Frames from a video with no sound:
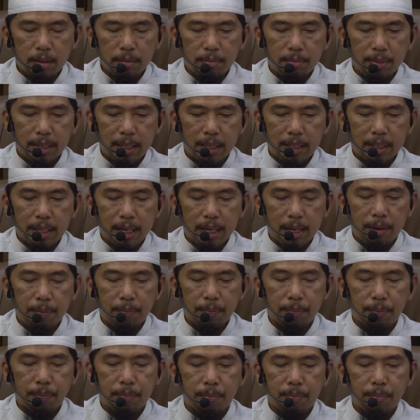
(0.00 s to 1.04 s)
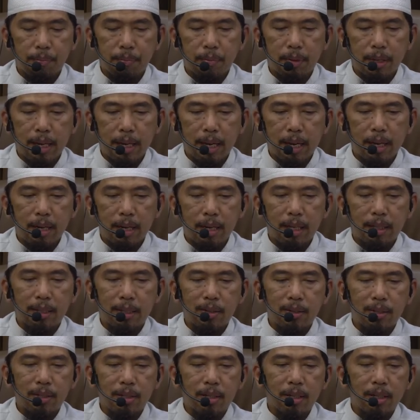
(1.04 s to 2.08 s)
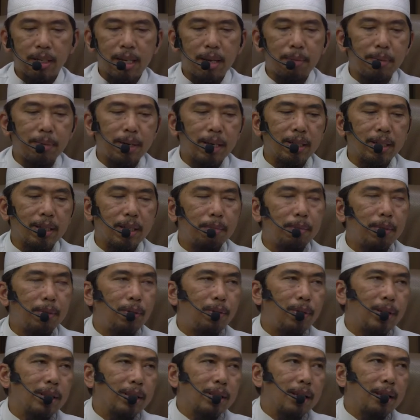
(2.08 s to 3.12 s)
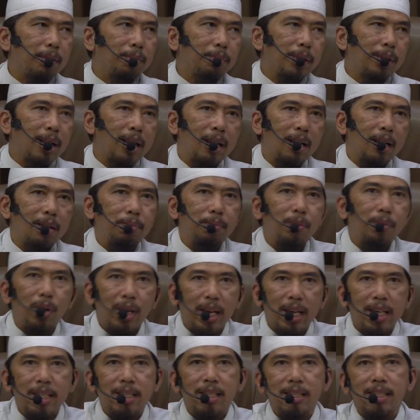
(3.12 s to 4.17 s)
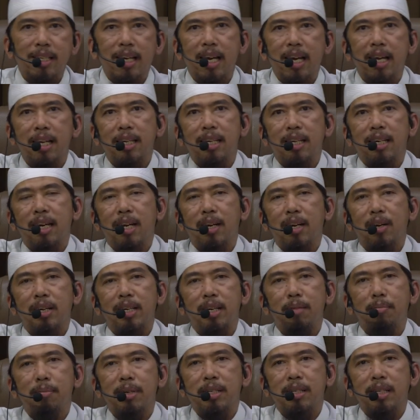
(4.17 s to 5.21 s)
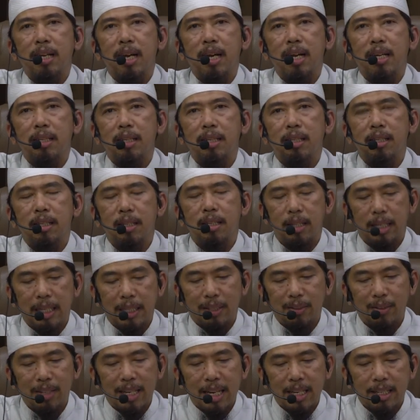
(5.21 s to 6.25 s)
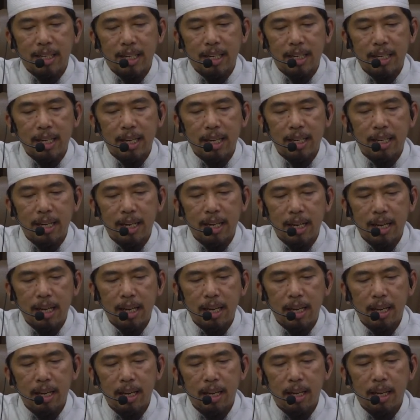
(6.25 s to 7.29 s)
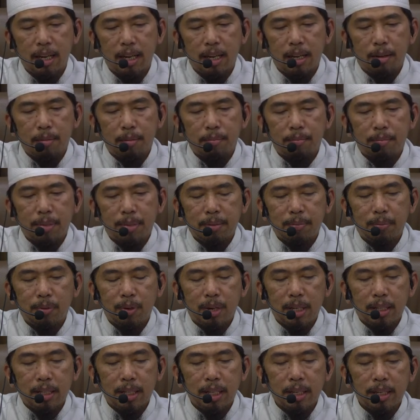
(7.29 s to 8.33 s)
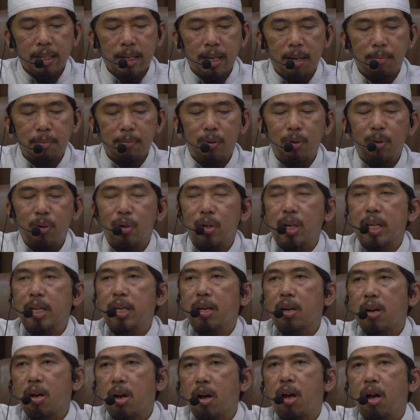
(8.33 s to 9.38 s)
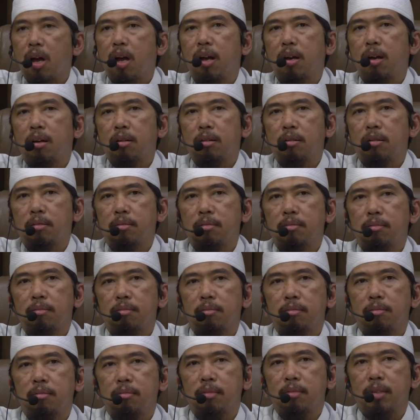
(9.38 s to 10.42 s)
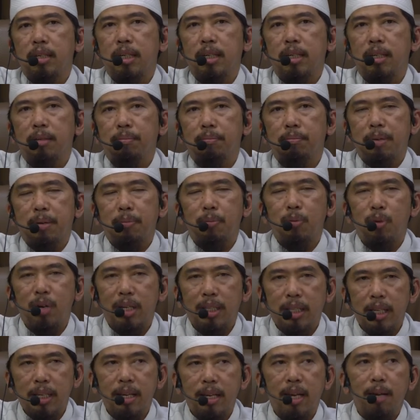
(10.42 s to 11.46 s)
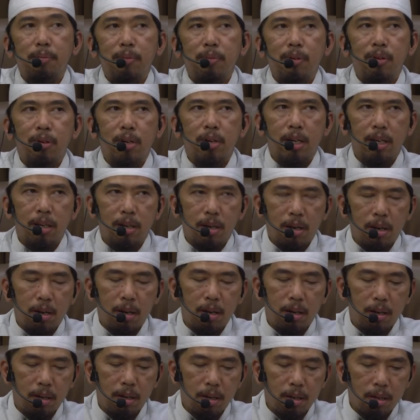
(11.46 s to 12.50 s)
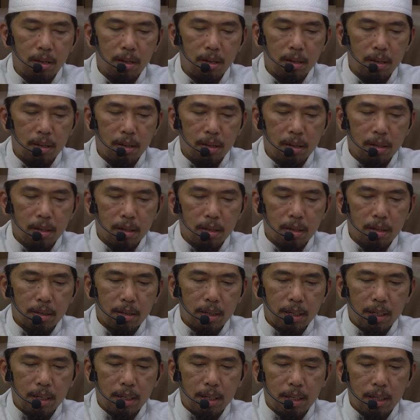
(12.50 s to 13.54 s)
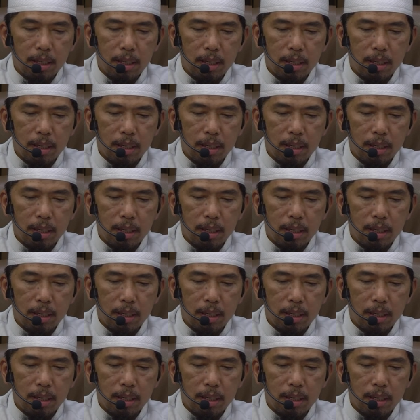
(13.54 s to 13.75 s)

begitu ya nah terus kenapa kita menguatkan bilang boleh sesekali kalau ada maslahat itu dasarnya adalah perbuatannya Abu Hurairah perbuatannya Abu Hurairah jadi